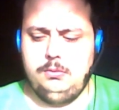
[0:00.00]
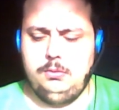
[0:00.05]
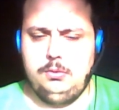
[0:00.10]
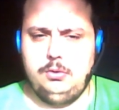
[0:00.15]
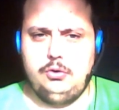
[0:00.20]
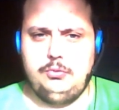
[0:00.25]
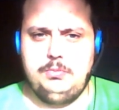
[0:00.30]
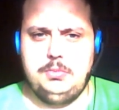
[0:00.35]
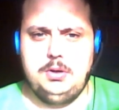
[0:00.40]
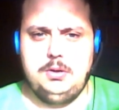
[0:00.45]

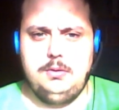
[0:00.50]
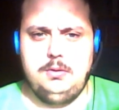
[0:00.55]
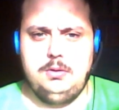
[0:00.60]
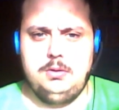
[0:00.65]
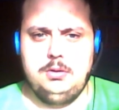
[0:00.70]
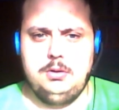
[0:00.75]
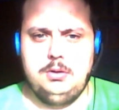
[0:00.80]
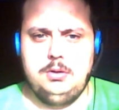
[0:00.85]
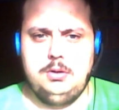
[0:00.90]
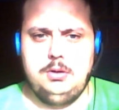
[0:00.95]
und das
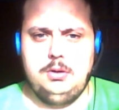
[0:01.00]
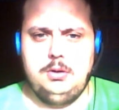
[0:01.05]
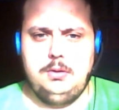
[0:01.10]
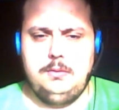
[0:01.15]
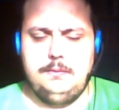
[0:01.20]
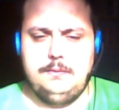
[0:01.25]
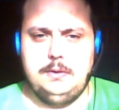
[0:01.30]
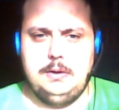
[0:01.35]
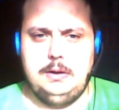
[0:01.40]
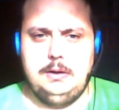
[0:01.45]

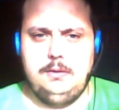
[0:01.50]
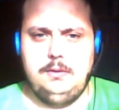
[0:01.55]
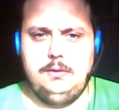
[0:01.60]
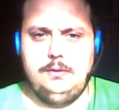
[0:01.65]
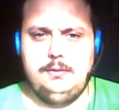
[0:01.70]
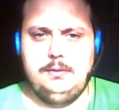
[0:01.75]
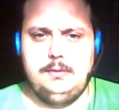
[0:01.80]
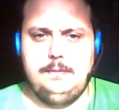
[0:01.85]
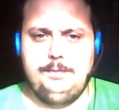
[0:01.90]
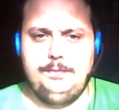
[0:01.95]

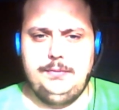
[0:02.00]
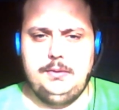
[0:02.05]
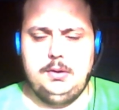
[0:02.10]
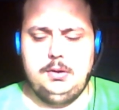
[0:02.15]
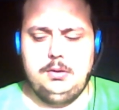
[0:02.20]
Spielverhältnis.